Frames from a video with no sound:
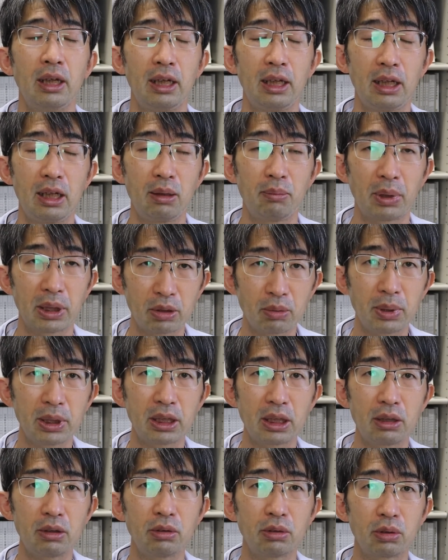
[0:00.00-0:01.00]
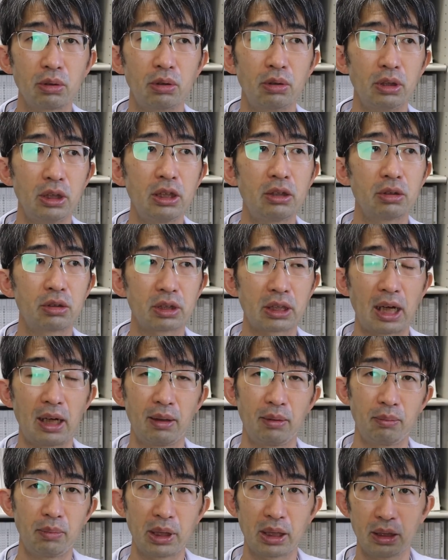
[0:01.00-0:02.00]
えー、まとめて言うと、いくつか、
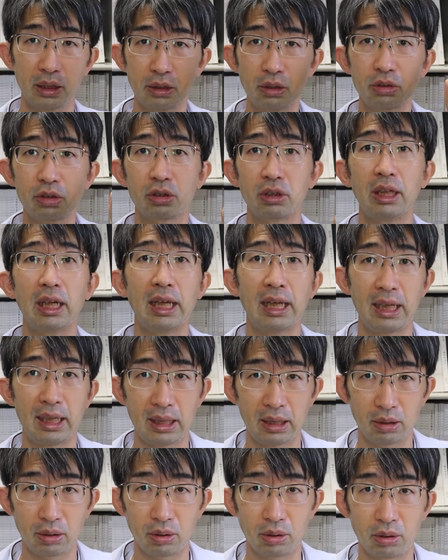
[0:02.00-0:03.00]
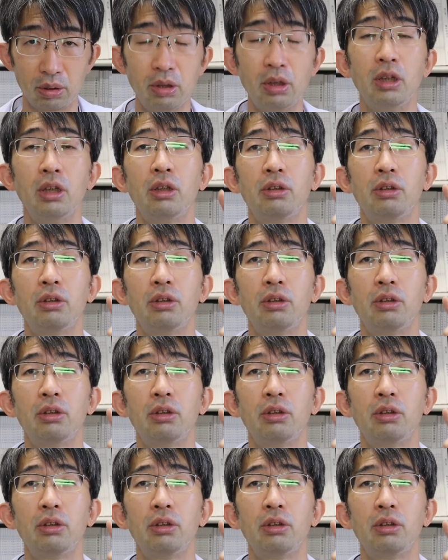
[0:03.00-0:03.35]
まあ、一つ栄養、